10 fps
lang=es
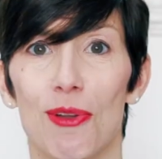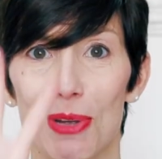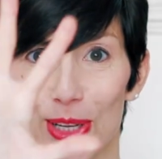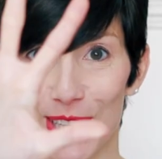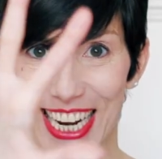El
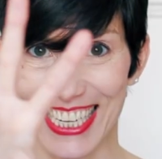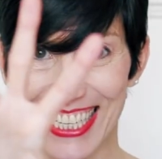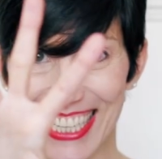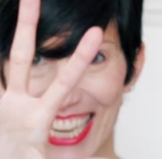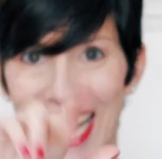número
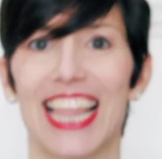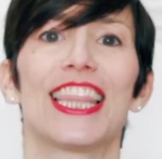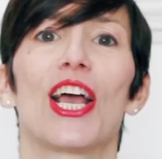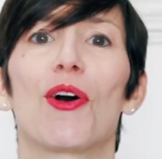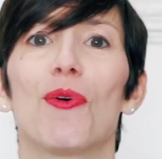3,
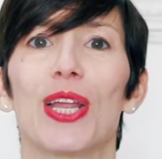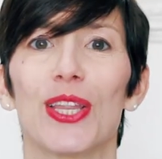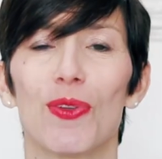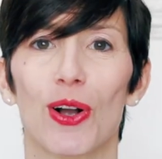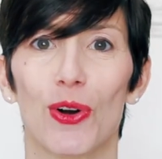
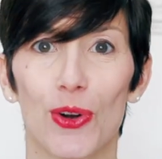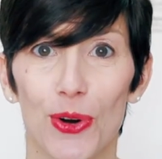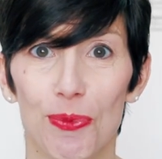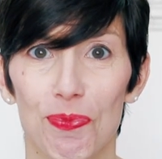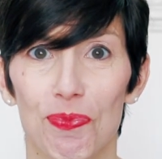Descubriendo a
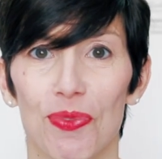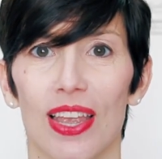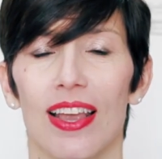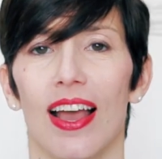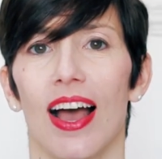Cocó,
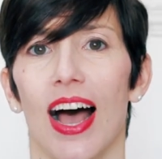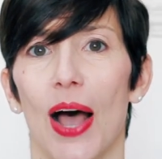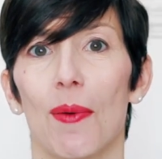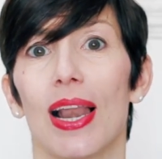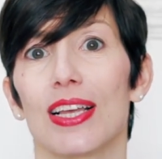
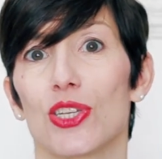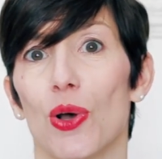Habla